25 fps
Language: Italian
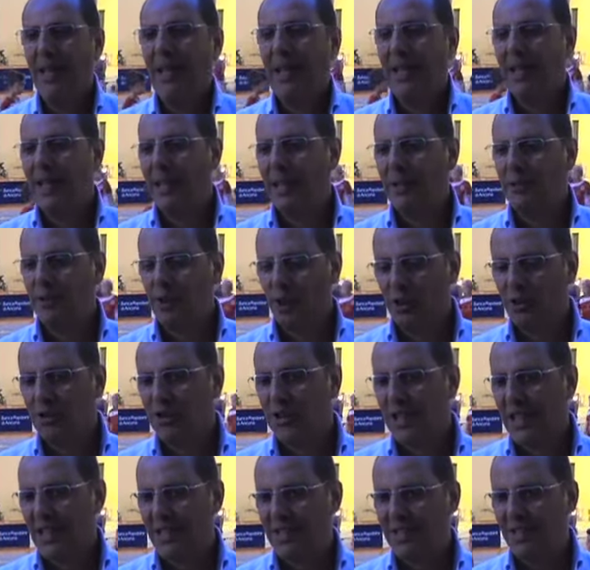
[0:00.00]
e la
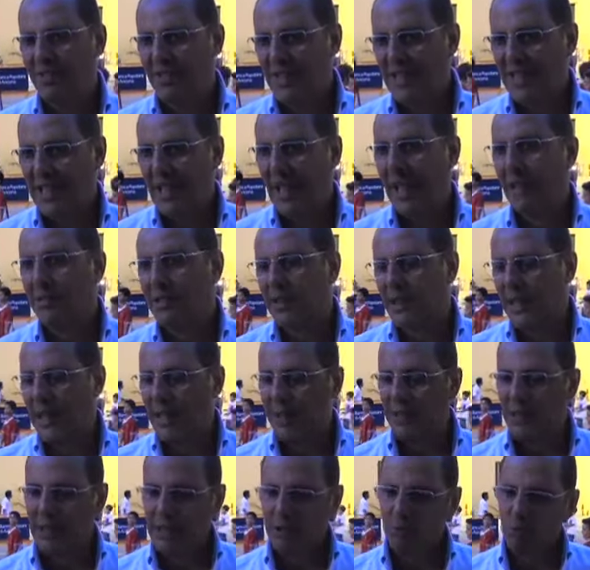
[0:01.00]
nostra attività,
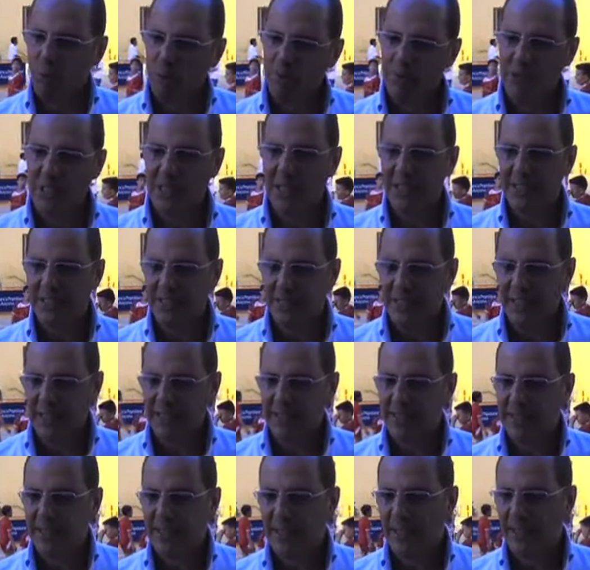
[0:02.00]
tranne il
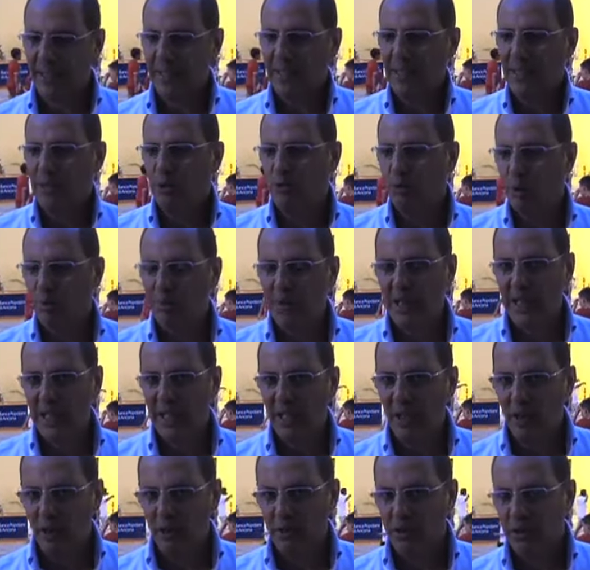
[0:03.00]

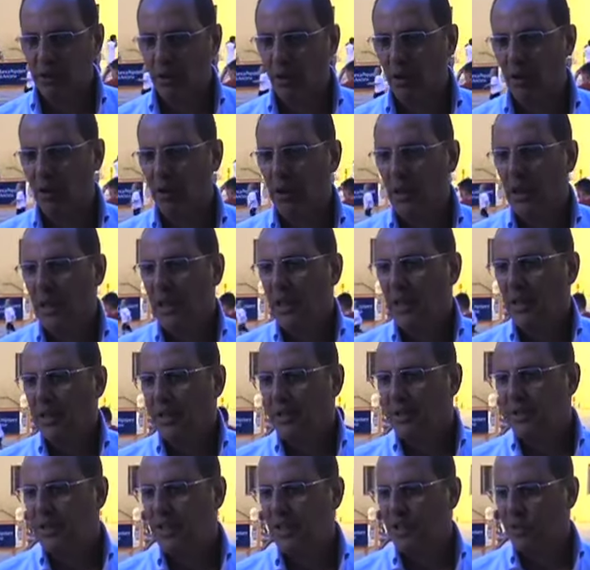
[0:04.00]
2007-2008,
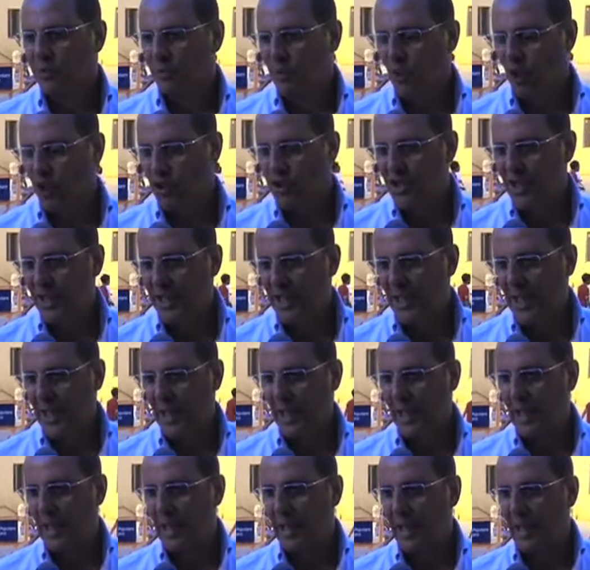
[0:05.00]
si
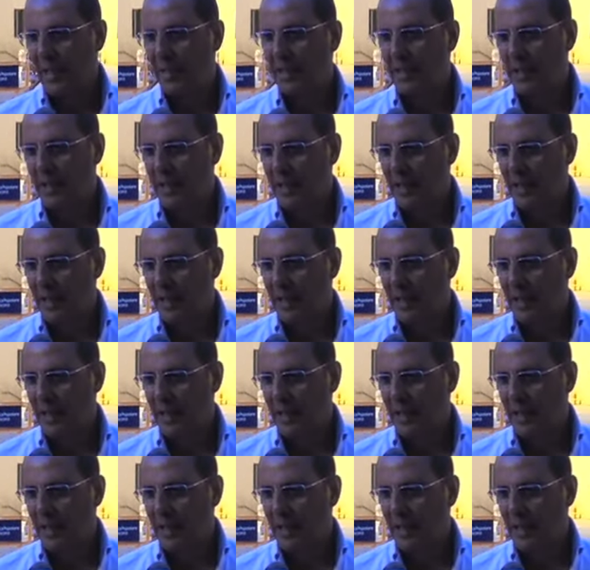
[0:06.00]
svolgerà al